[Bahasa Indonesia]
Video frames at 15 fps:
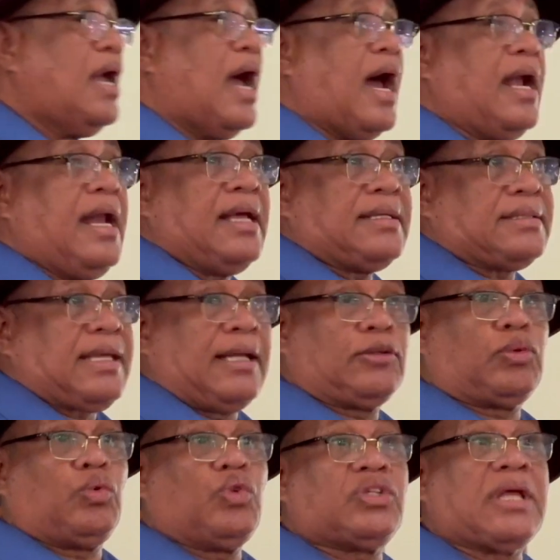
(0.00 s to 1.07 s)
Ada
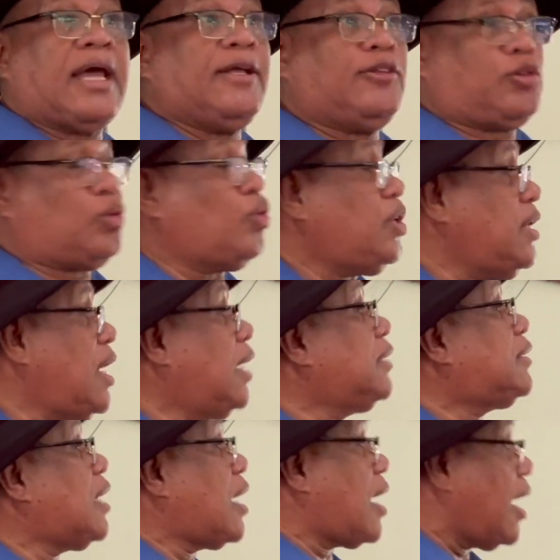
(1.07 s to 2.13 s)
satu saituni yang
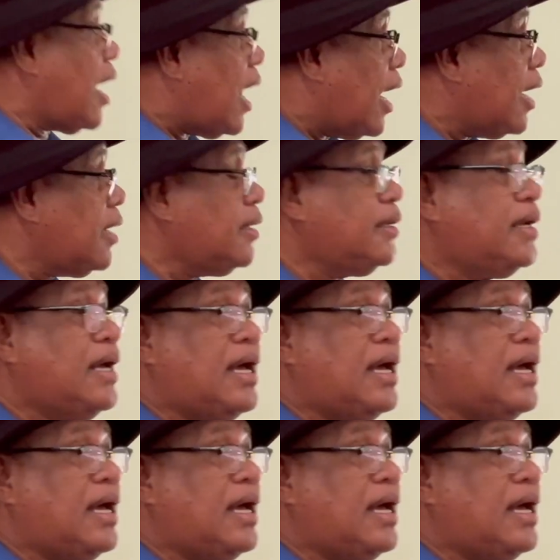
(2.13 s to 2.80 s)
terkenal